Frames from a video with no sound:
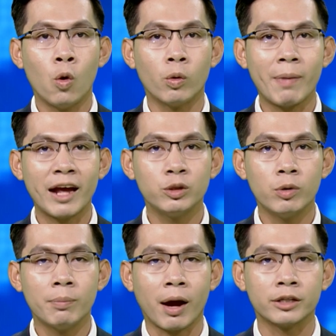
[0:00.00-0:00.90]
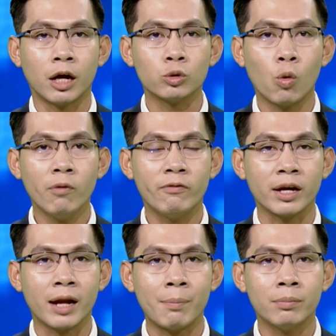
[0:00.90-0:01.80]
Ủy ban Trung ương Mặt trận Tổ quốc
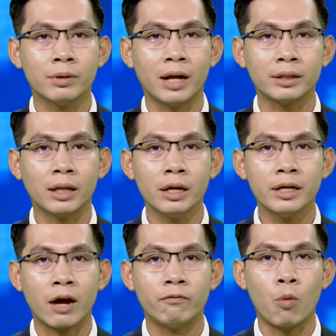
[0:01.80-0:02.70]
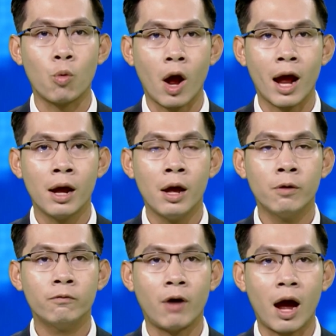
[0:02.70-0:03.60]
Việt Nam đã tới đặt vòng hoa
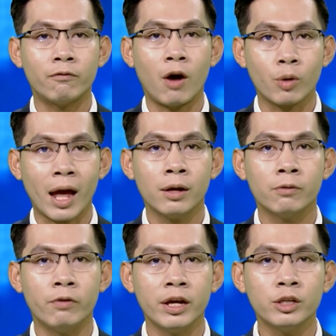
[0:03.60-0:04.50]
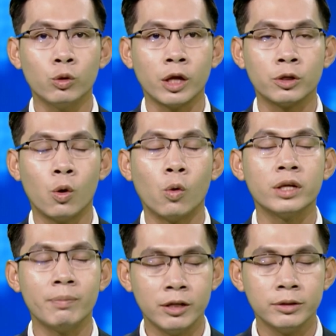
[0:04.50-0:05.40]
và vào lăng viếng Chủ tịch Hồ
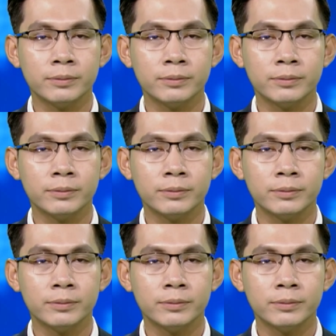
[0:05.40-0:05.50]
Chí Minh.